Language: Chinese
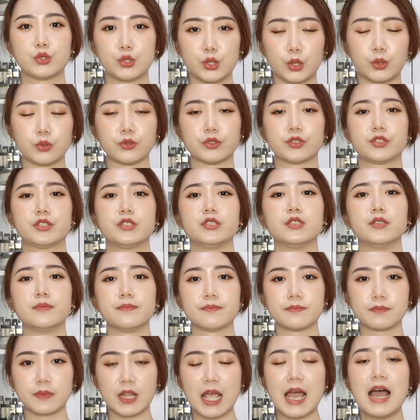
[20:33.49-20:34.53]
就是
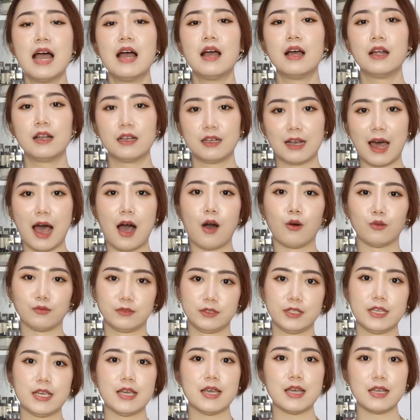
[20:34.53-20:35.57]
老
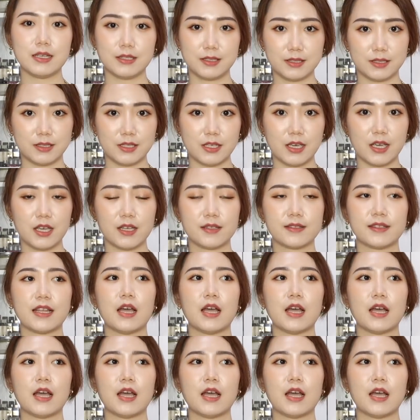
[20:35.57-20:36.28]
爹鞋。